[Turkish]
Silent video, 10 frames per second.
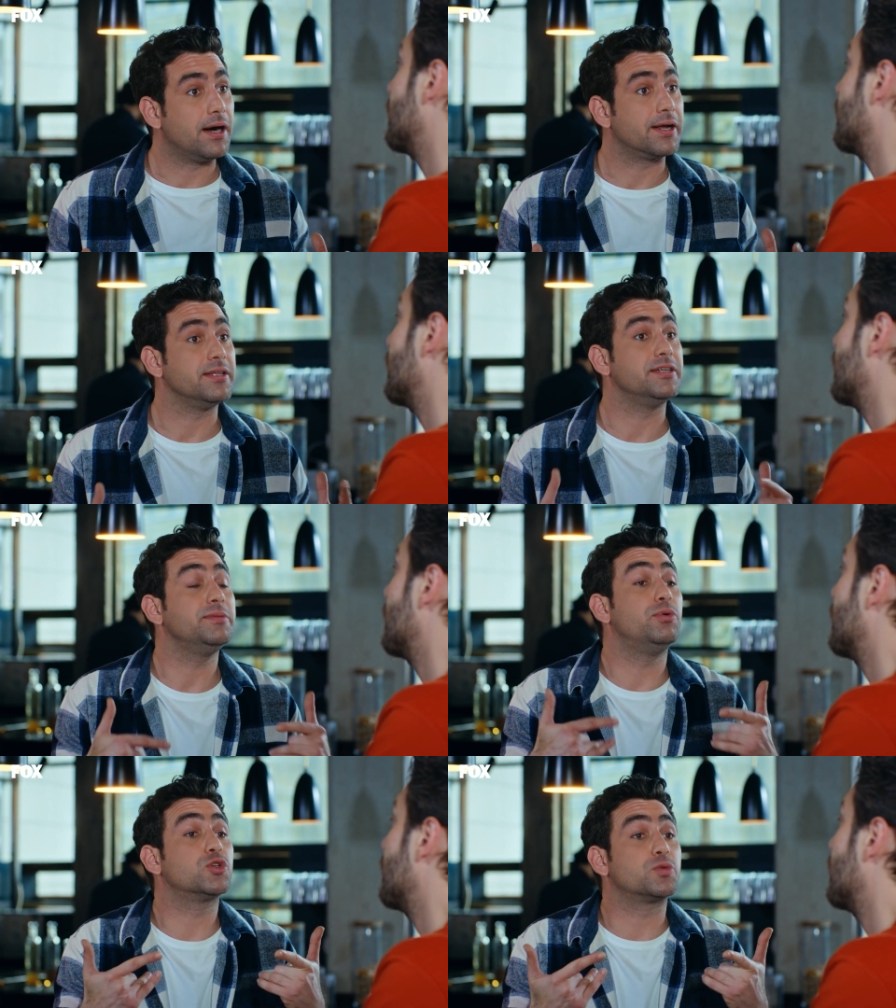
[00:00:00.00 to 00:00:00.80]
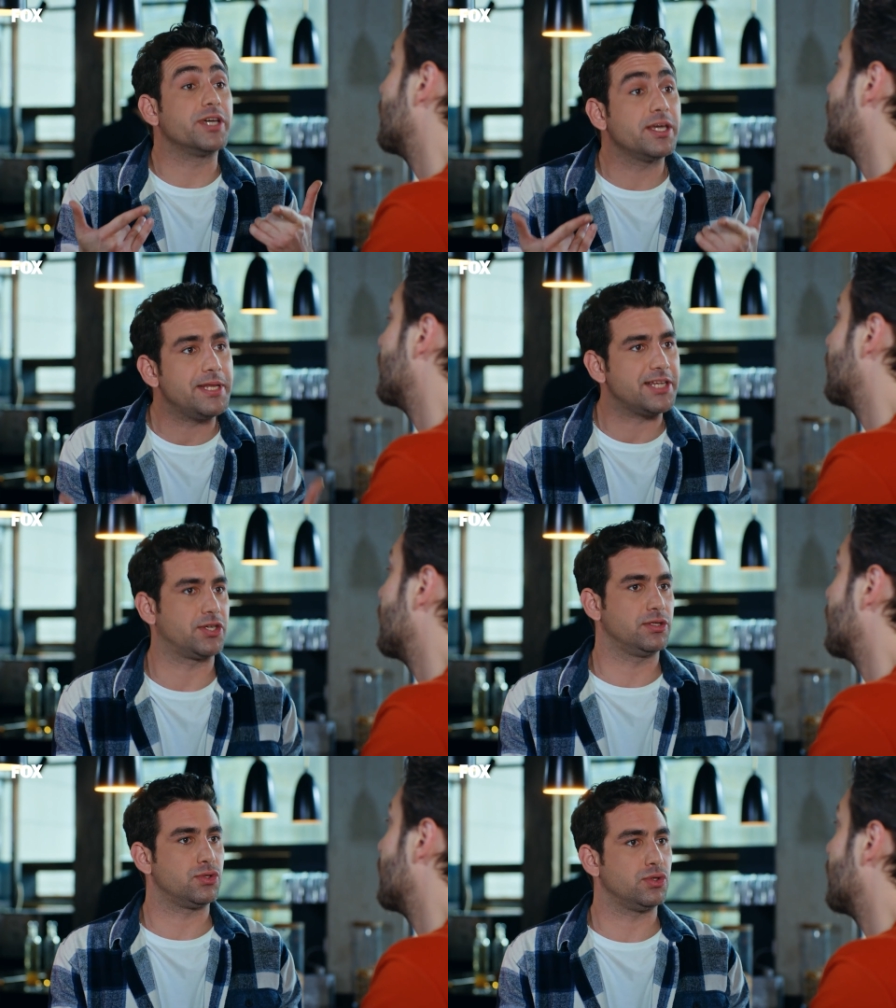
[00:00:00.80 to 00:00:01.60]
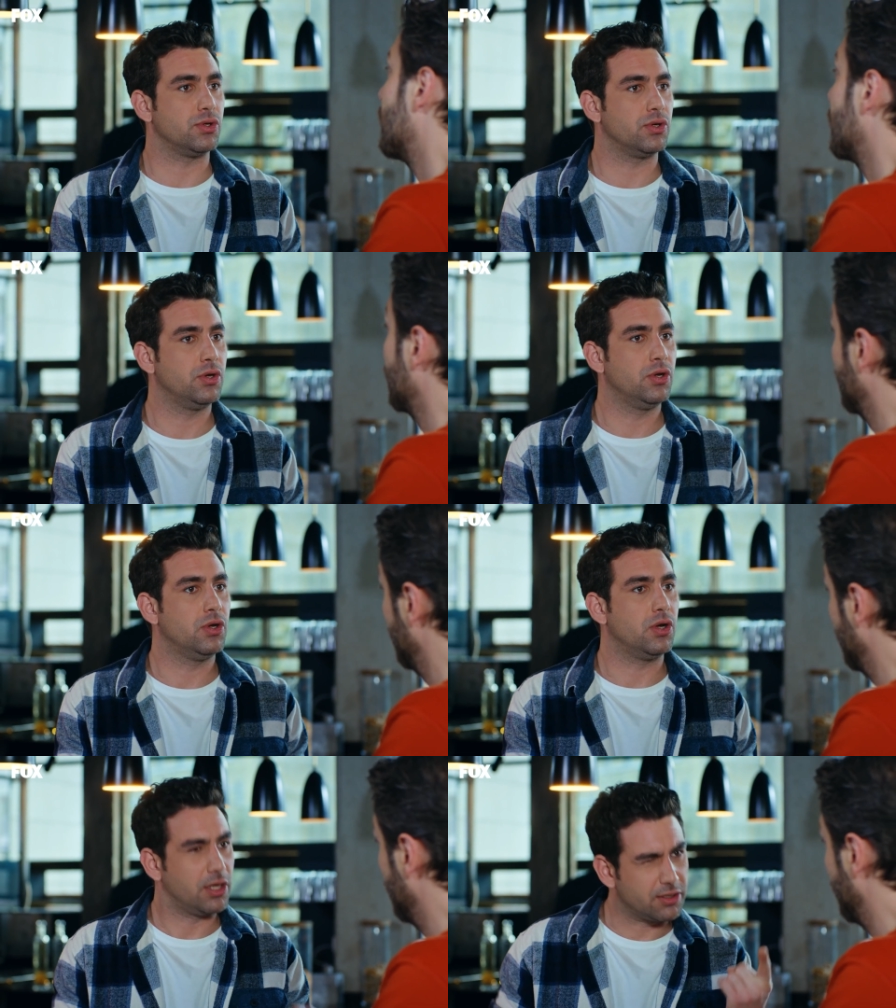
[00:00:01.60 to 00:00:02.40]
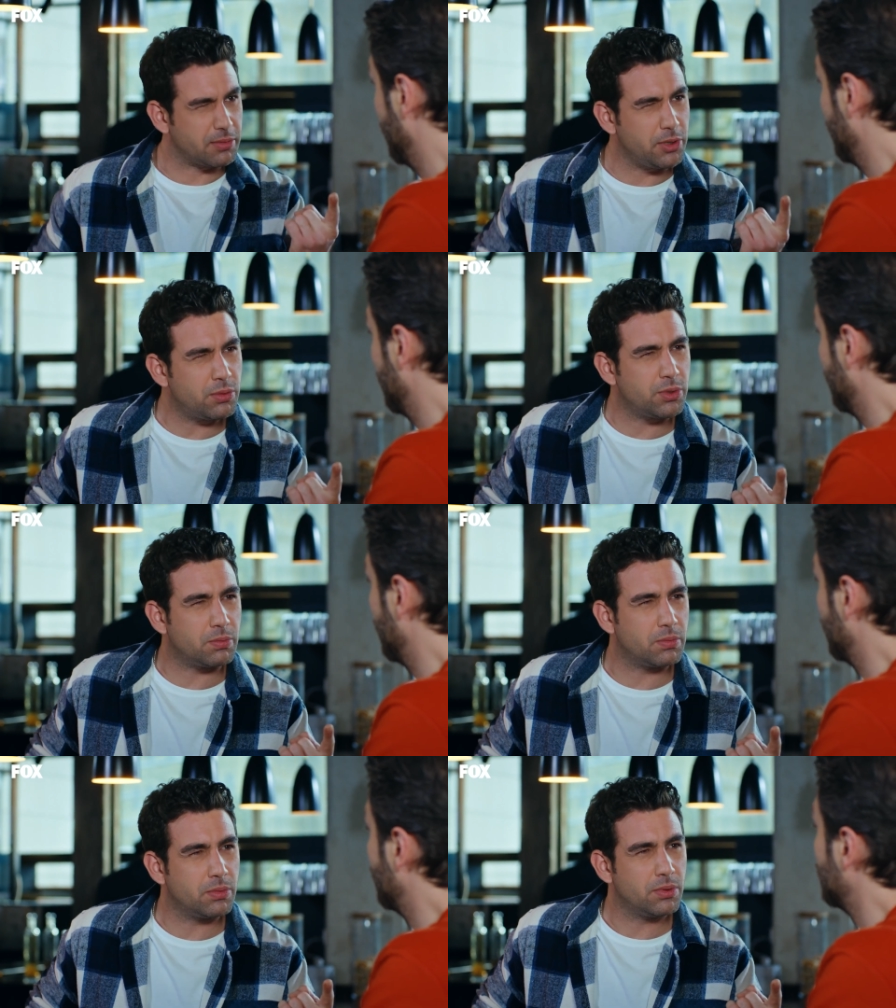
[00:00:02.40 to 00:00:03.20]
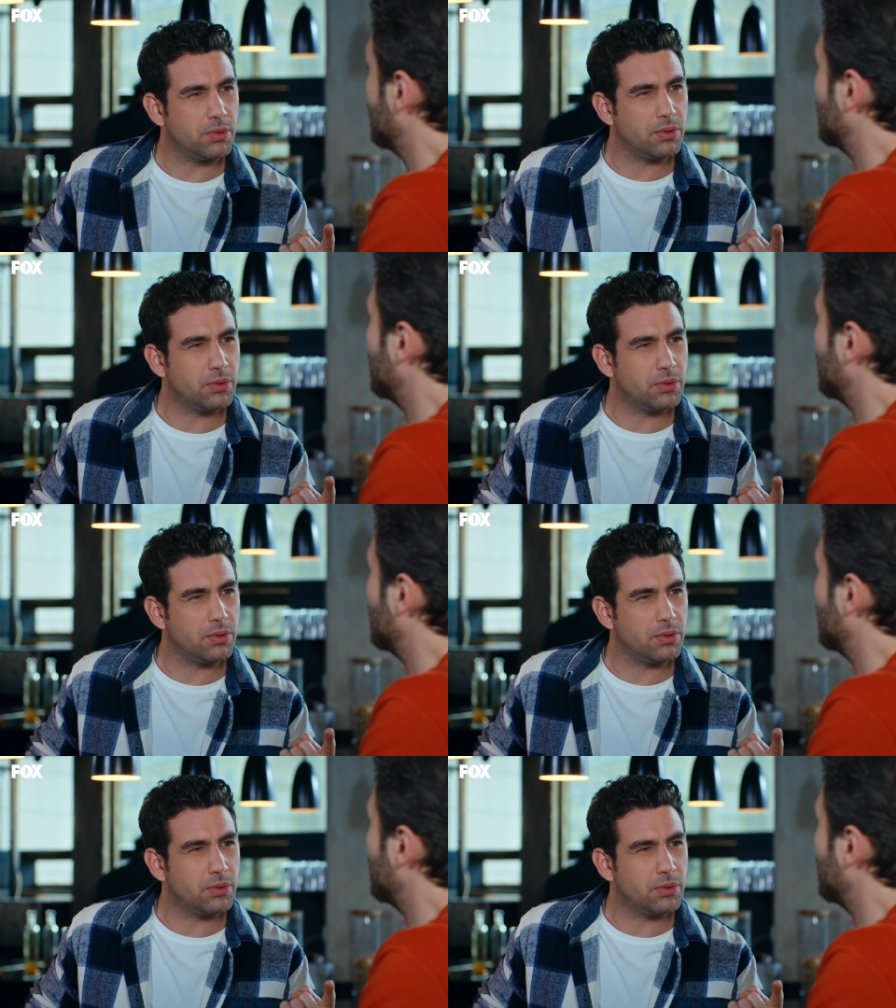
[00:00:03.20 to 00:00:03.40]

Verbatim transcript: ...araları bozmaya bile çalışıyor. Anlatabiliyor muyum? Hı. Hmm.